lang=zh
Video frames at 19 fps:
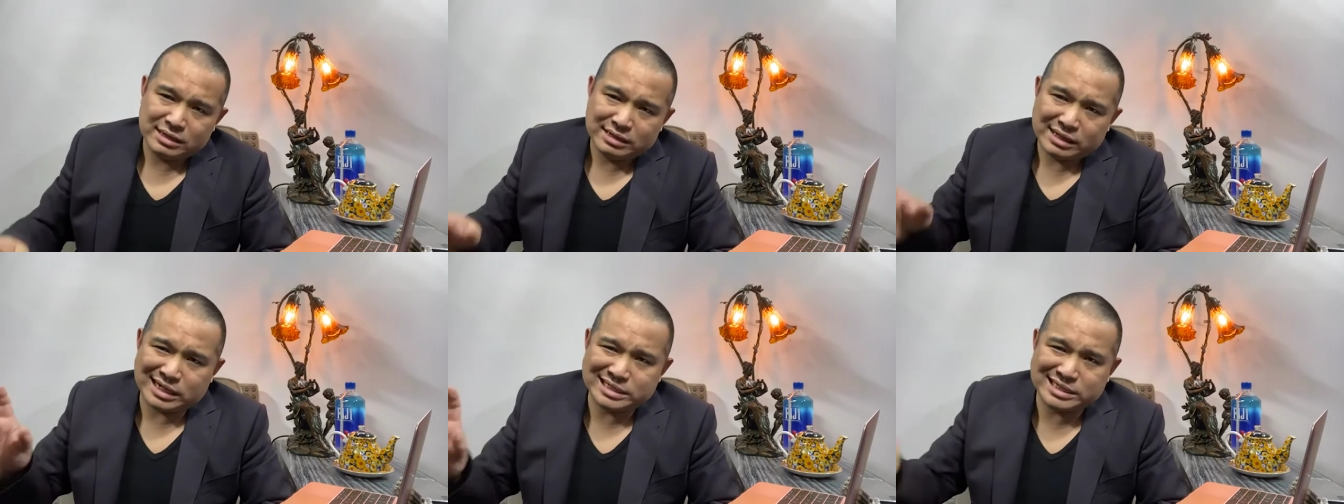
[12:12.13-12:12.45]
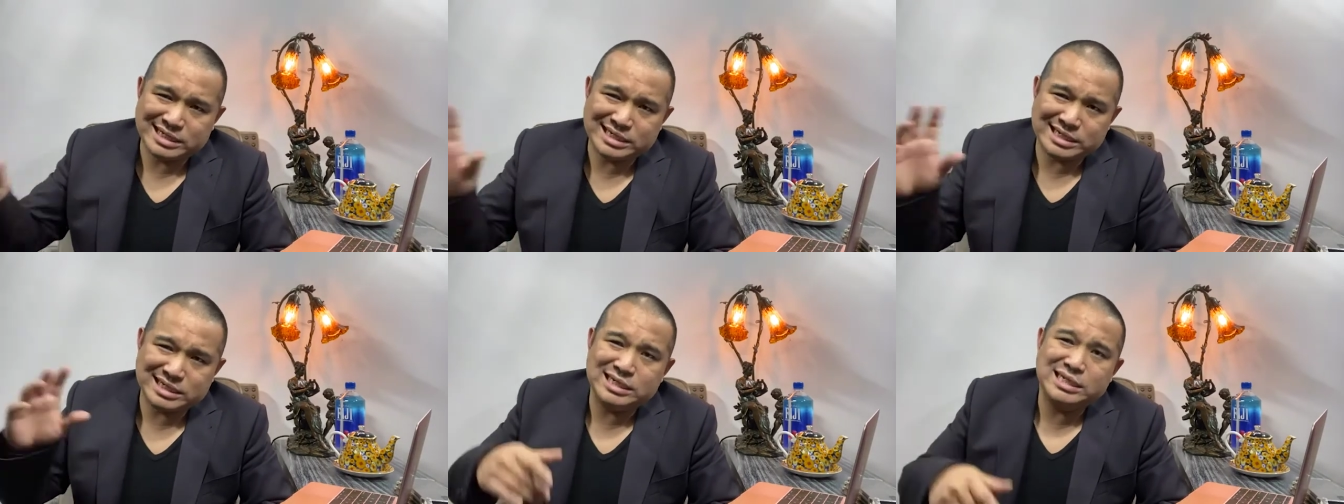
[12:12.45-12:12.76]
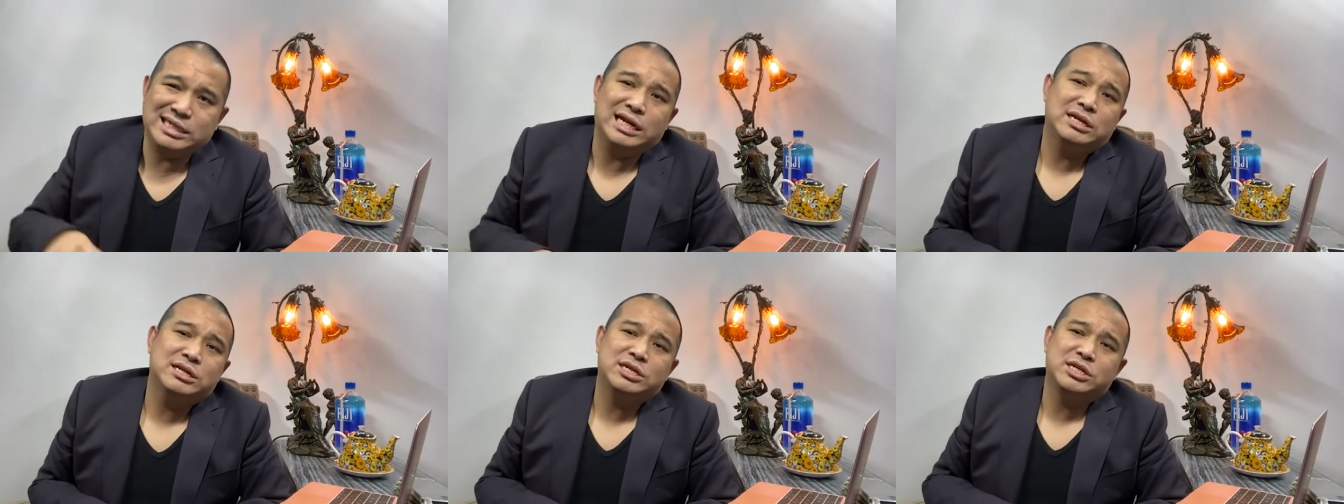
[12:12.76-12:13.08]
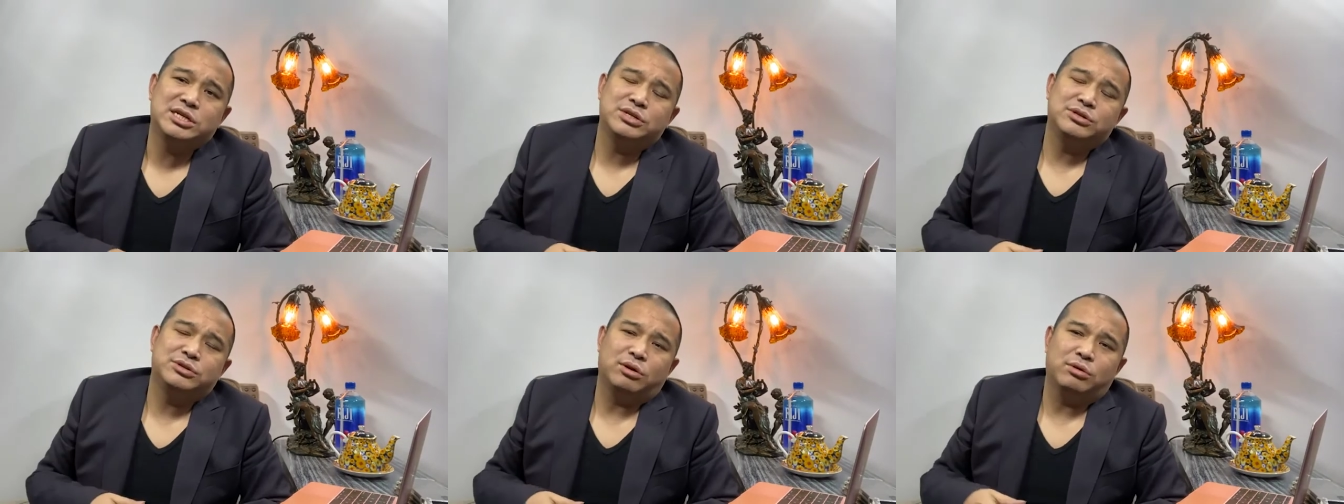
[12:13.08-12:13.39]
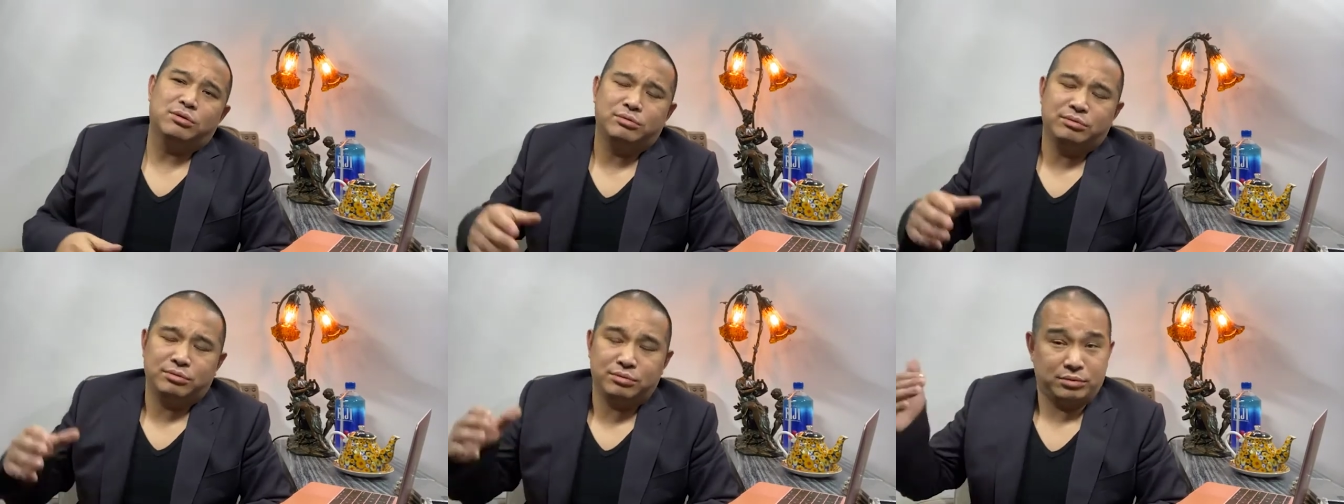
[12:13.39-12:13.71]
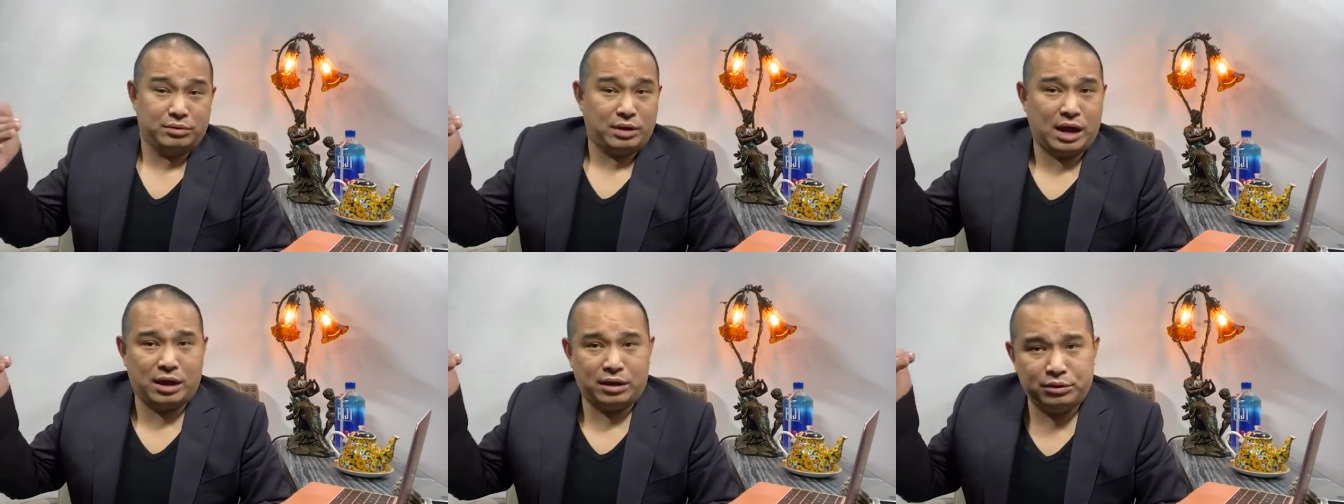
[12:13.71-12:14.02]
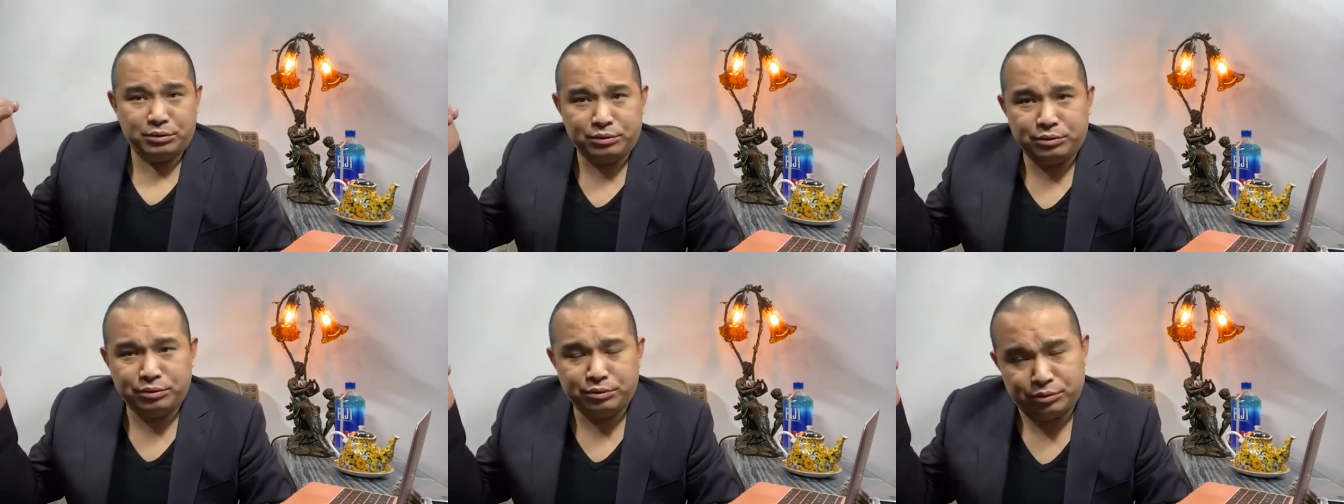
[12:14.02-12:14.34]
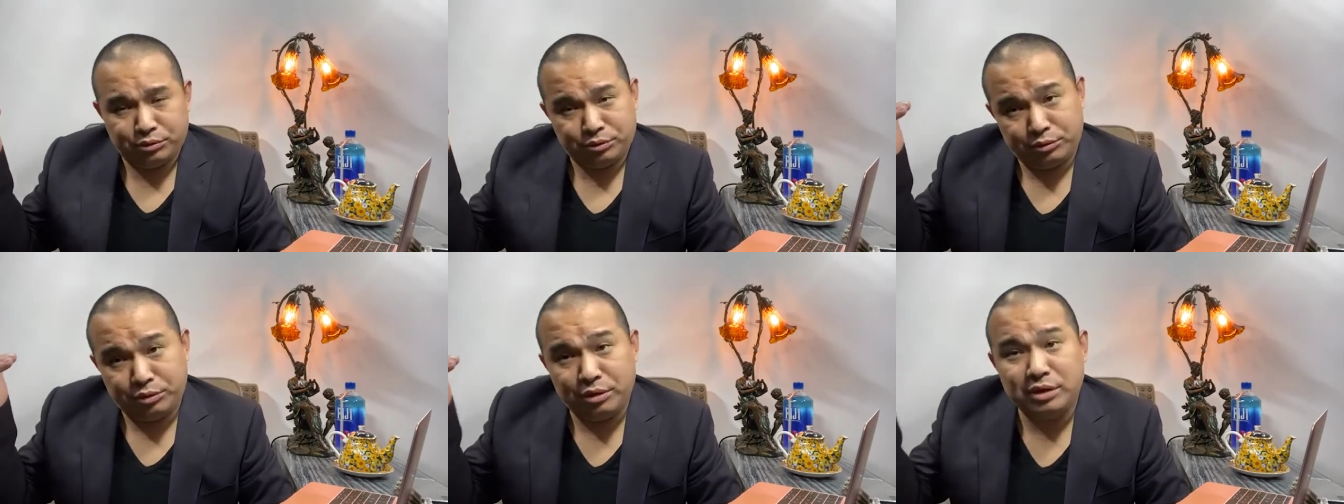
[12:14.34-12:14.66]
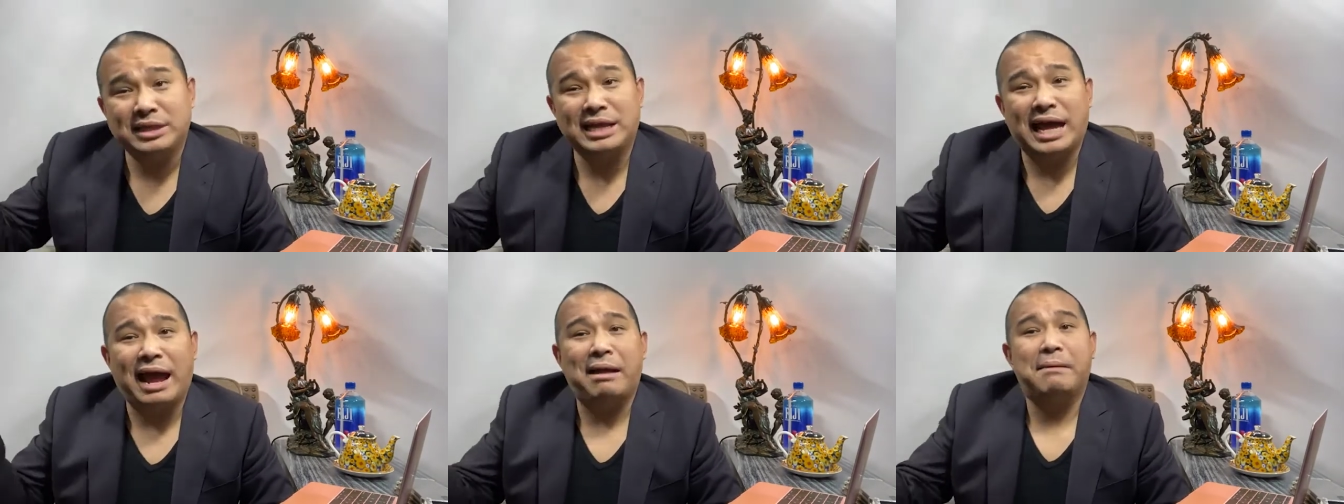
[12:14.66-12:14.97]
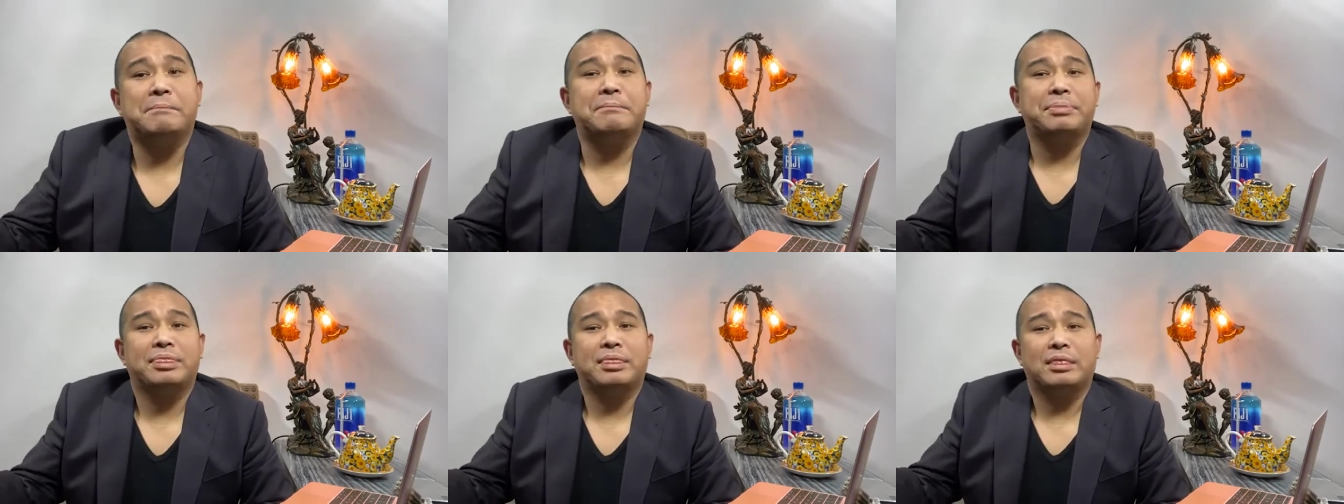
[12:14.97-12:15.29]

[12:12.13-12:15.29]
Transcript: 他只能是从啊云南